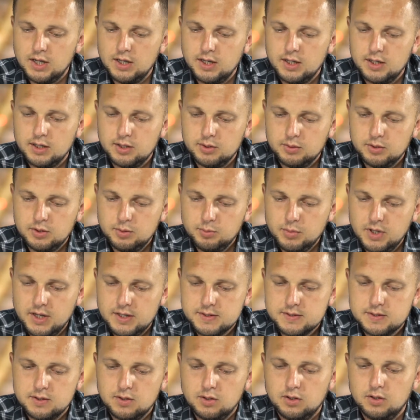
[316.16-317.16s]
Ale i
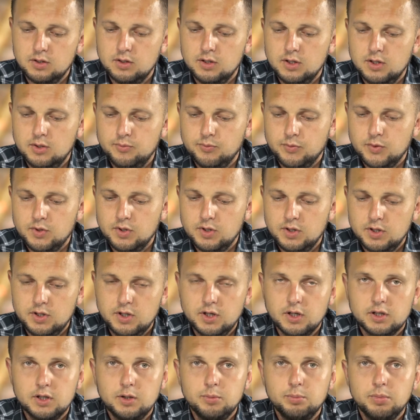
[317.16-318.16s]
miasto, e,
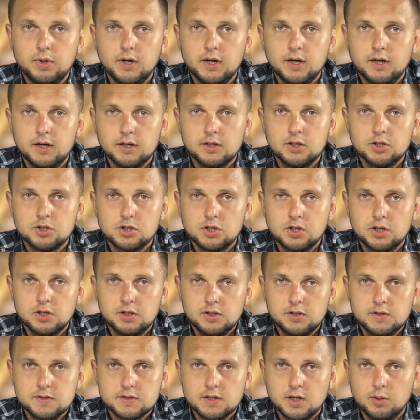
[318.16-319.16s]
i ekipa Agnieszki
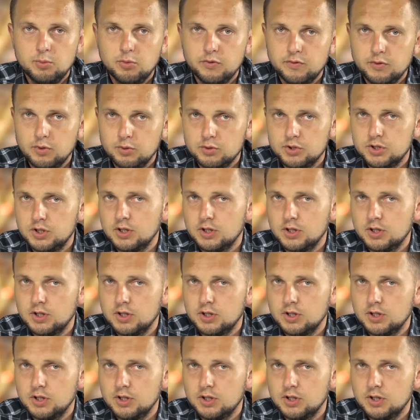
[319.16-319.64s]
Chylińskiej mówią,